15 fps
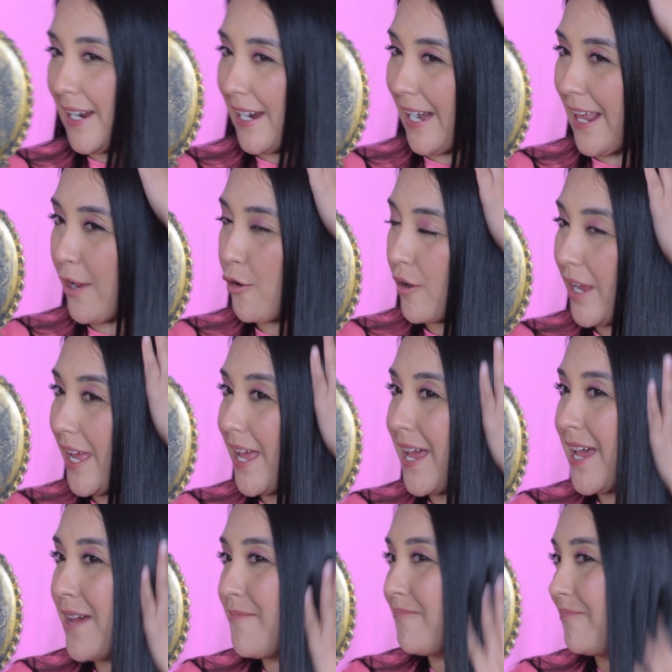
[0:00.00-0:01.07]
creo
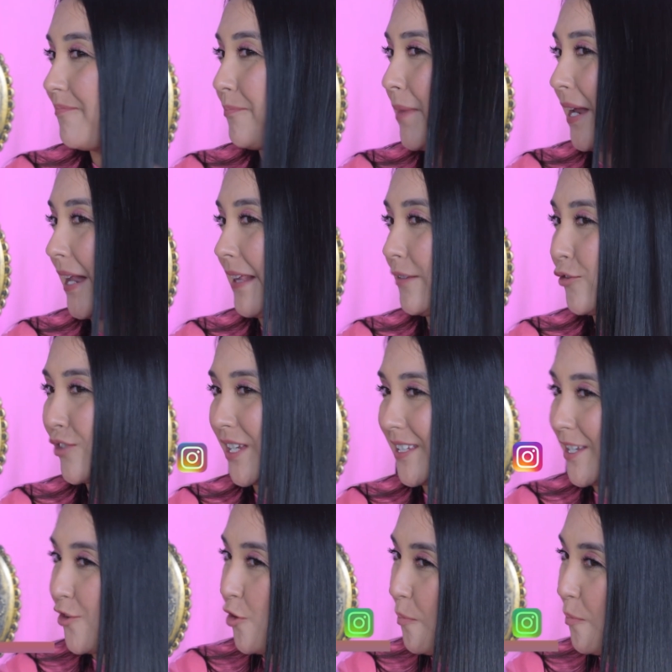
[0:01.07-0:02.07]
que, miren, no sé, si